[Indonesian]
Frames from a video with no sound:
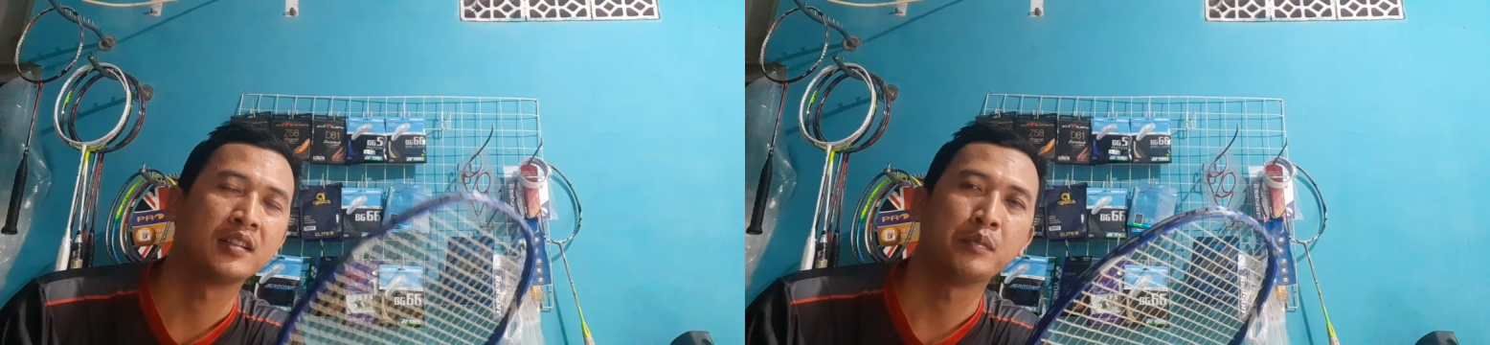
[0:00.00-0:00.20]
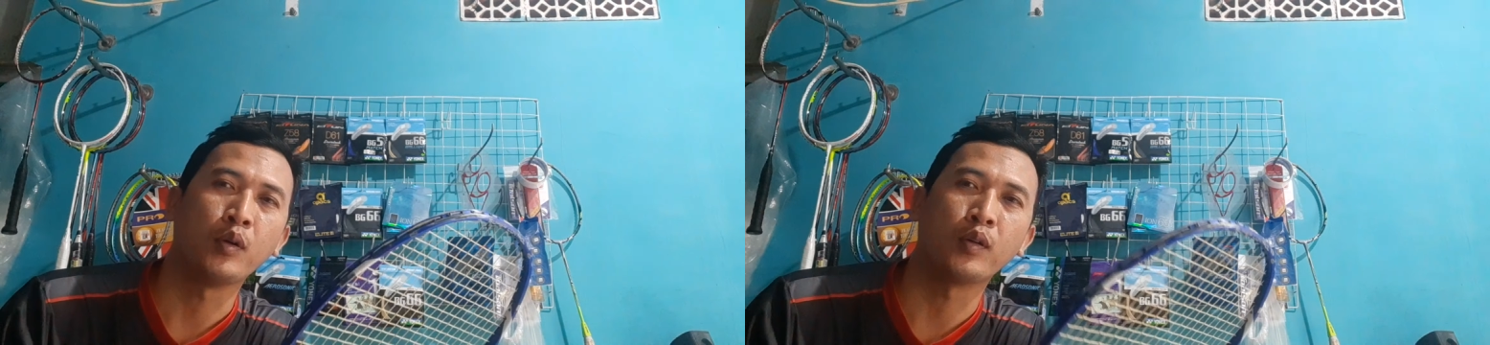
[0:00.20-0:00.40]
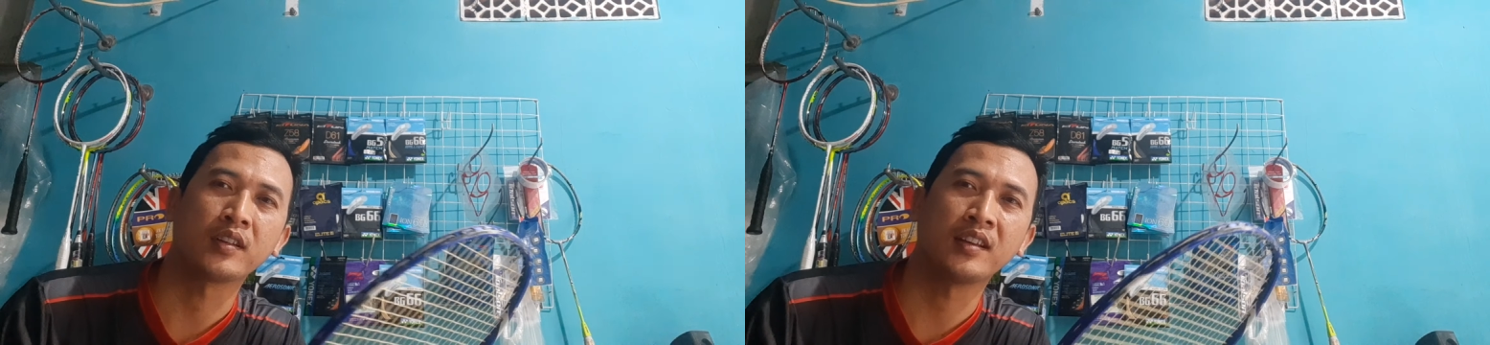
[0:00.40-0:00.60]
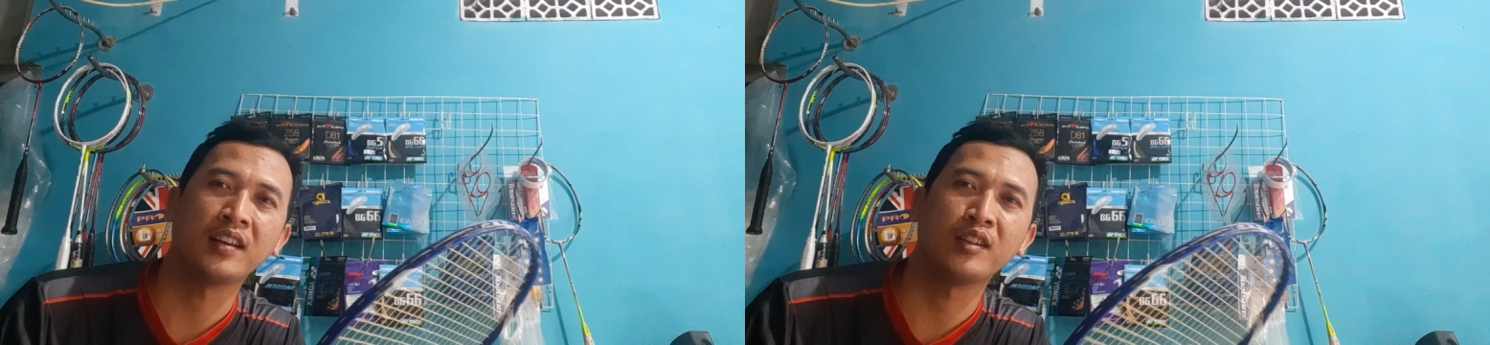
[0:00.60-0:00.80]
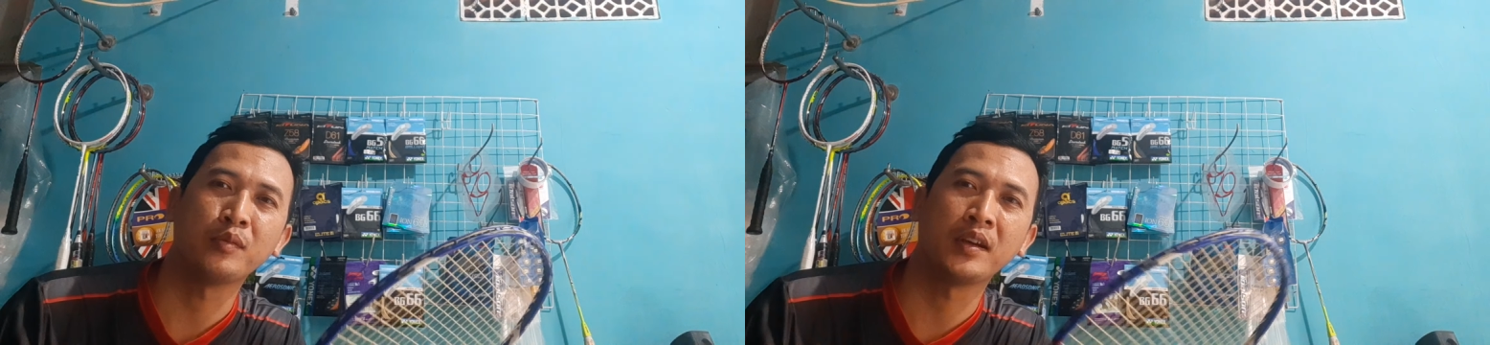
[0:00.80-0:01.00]

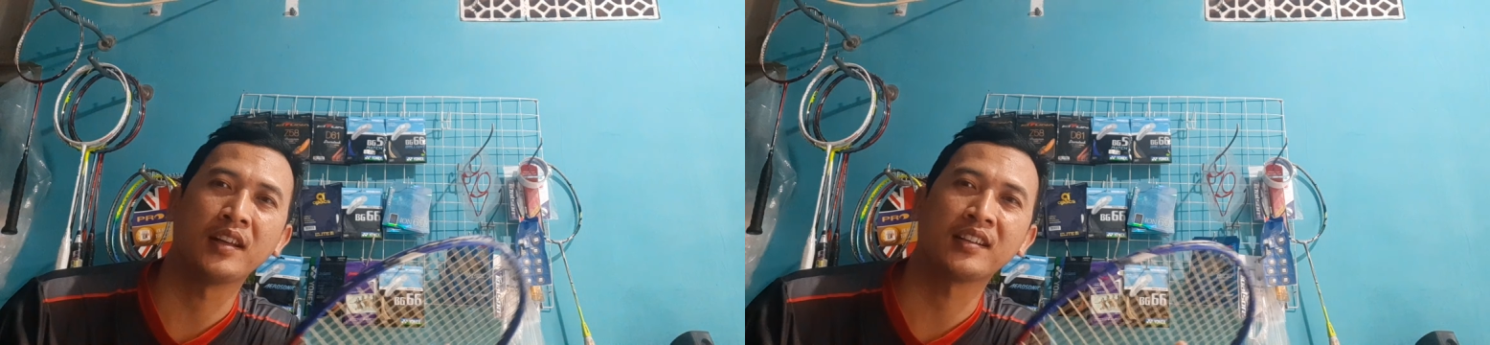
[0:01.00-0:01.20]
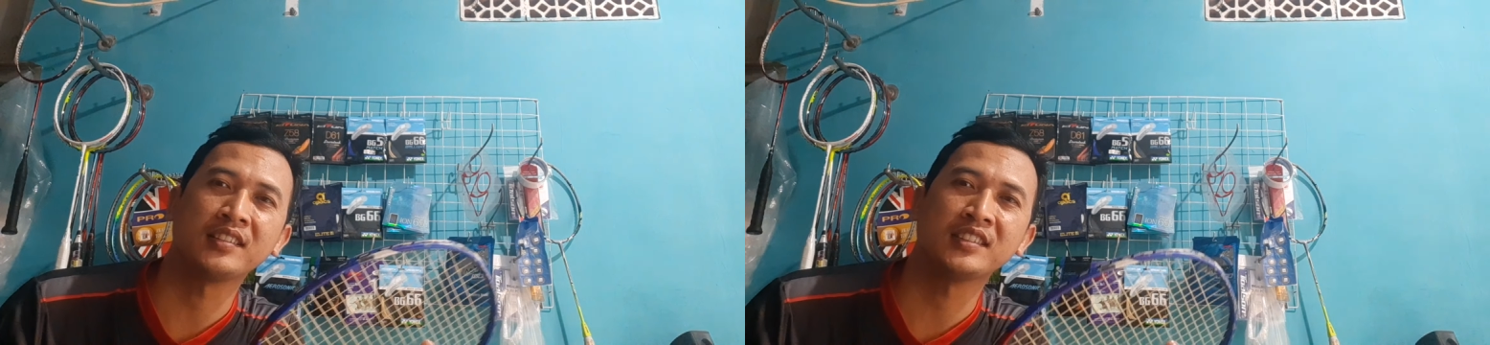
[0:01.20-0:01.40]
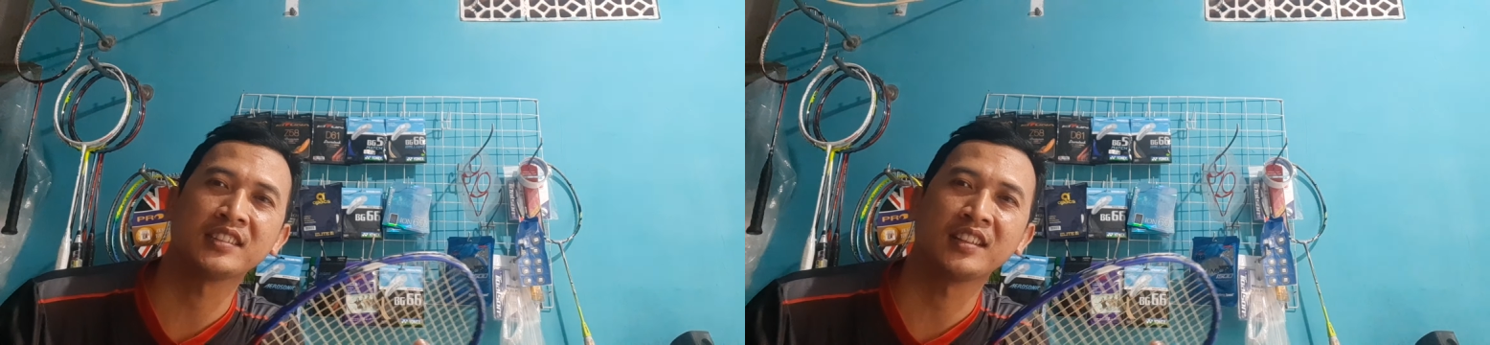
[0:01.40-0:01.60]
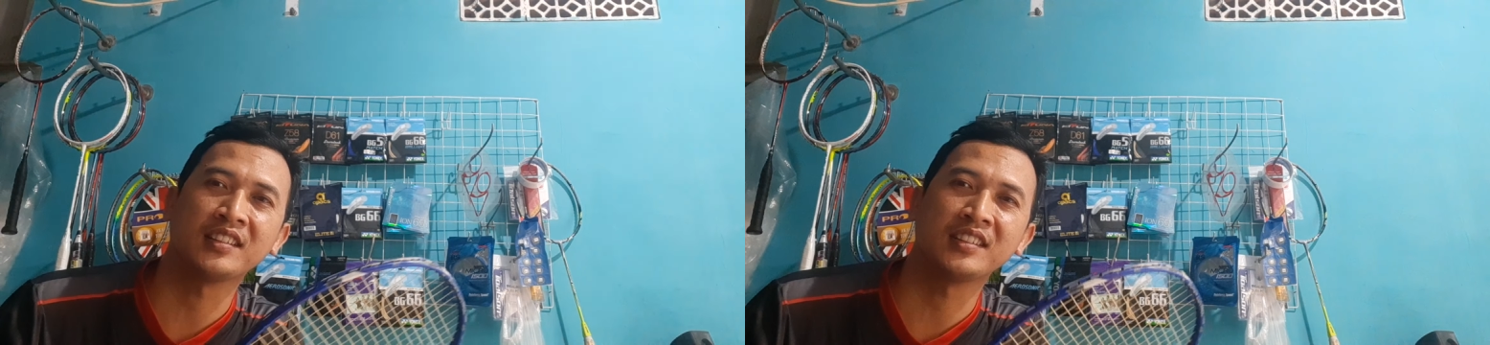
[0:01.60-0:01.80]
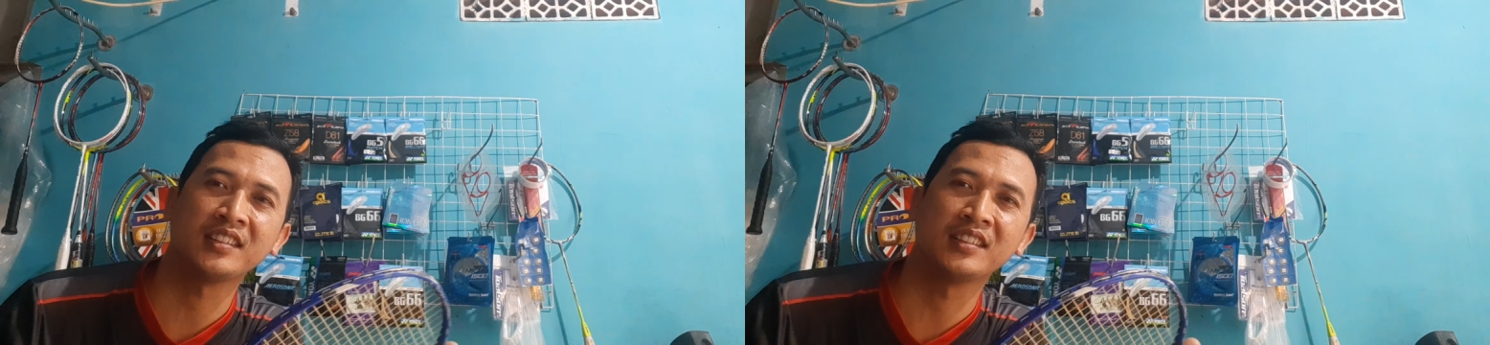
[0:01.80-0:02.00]
Powernya lumayan kenceng
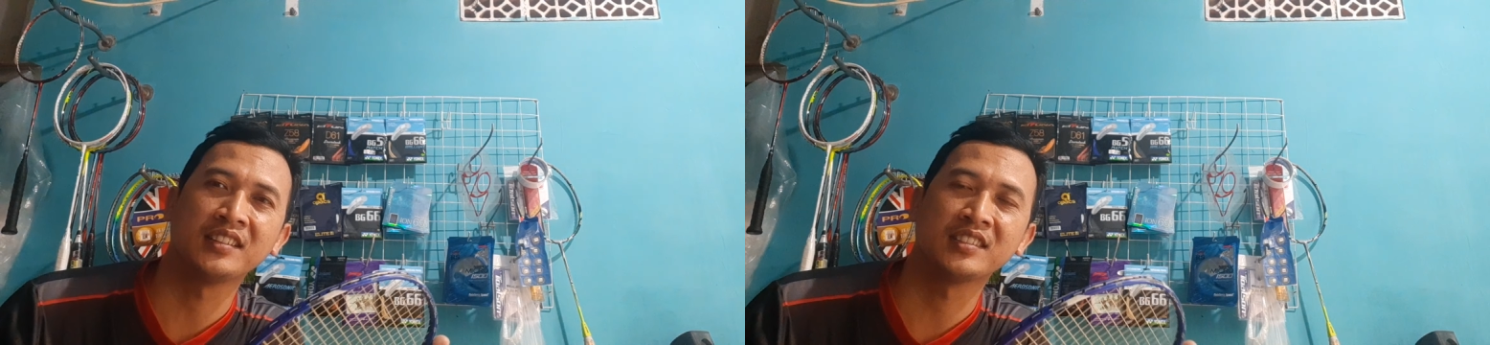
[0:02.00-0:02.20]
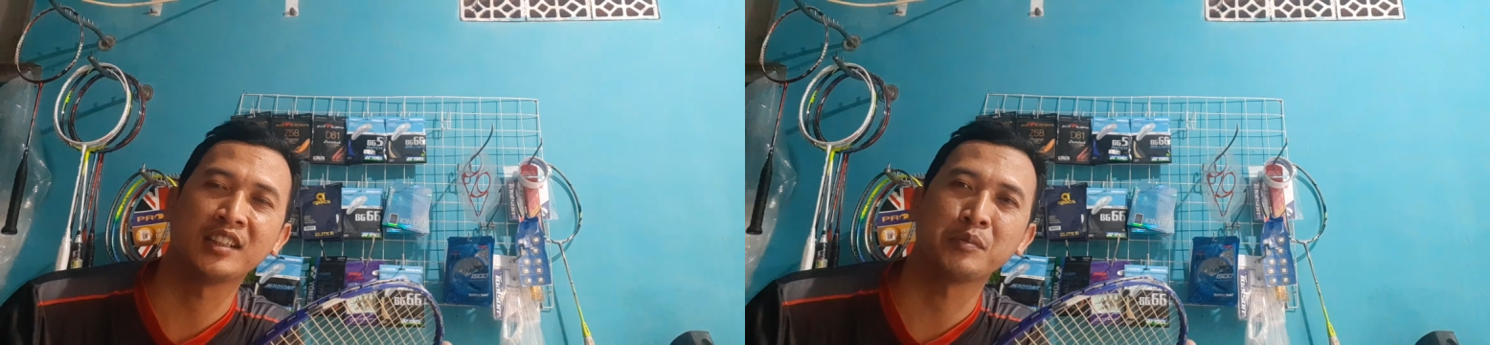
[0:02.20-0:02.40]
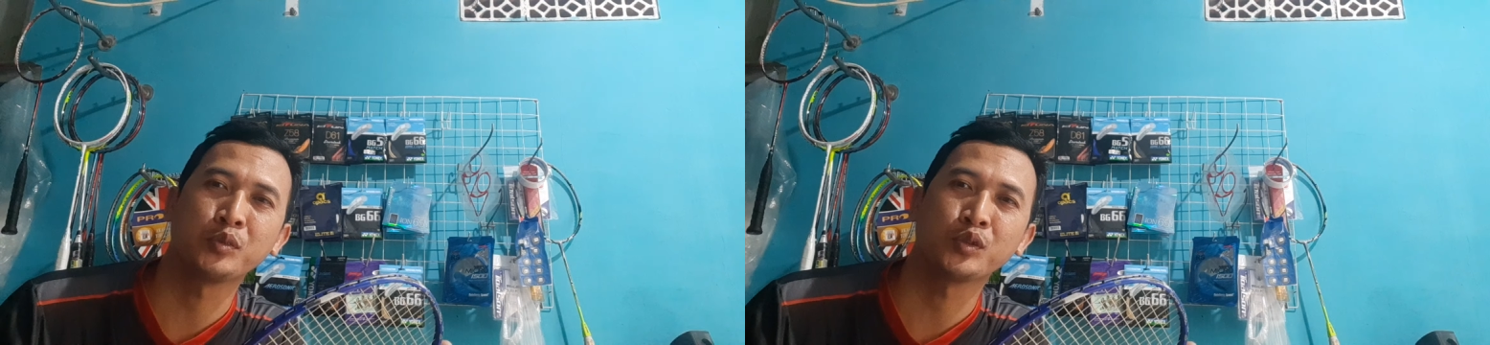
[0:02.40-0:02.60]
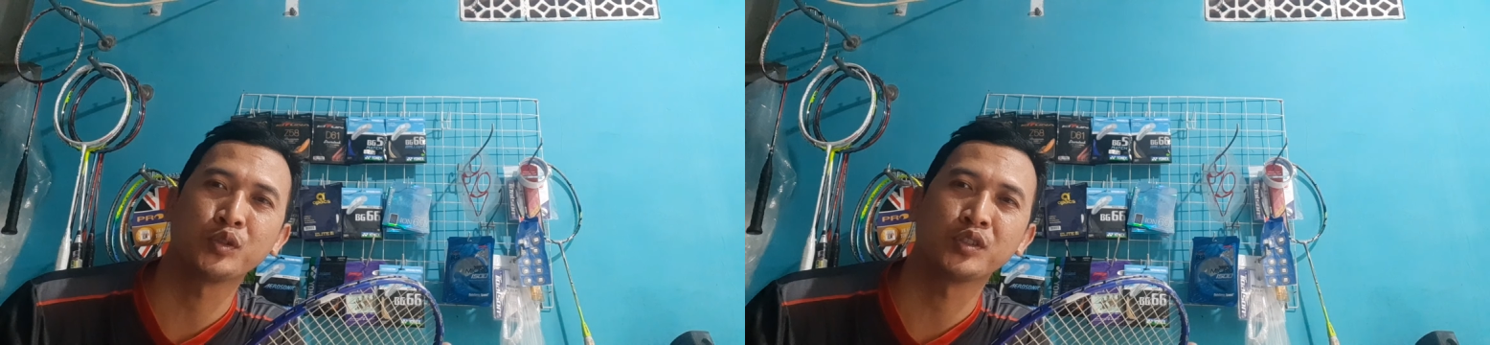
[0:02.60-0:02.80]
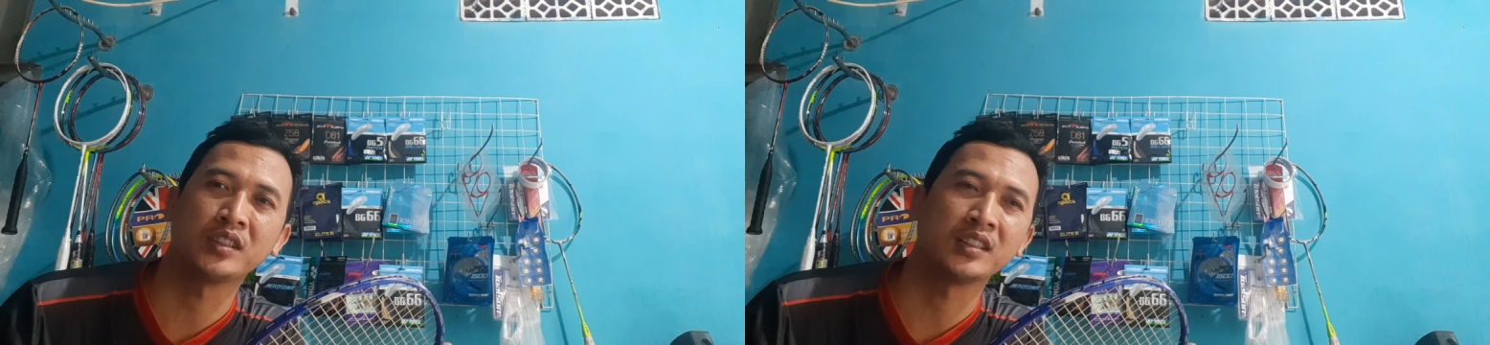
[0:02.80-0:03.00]
jadi sering
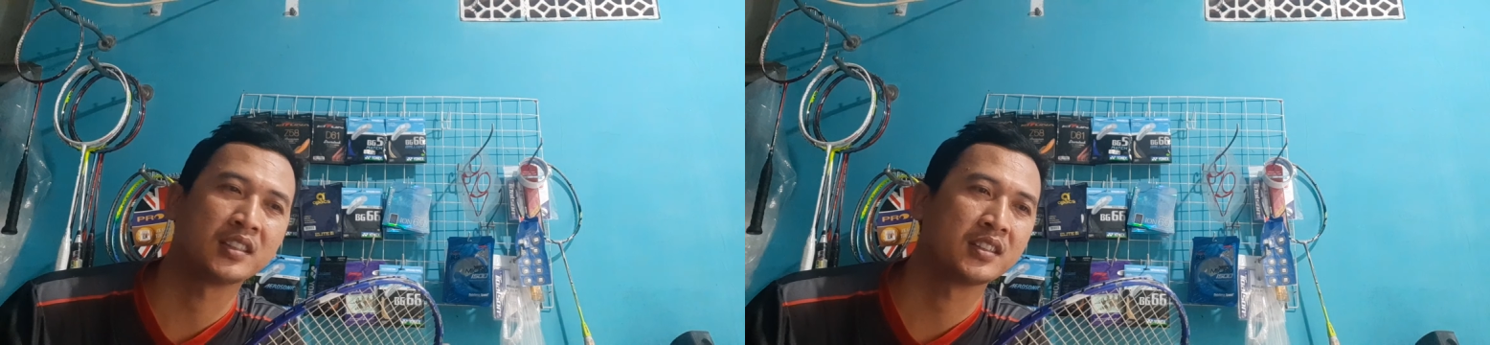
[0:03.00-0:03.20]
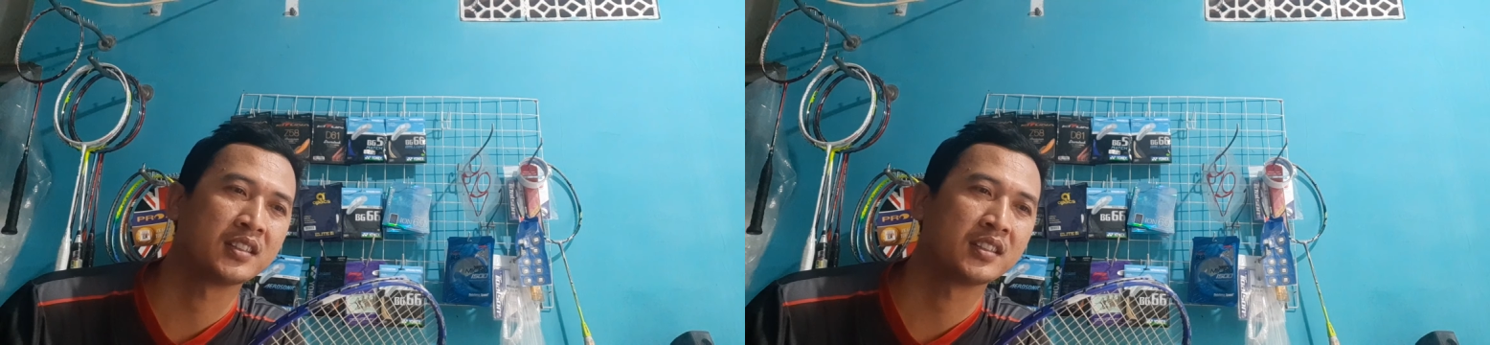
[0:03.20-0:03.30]
putus nih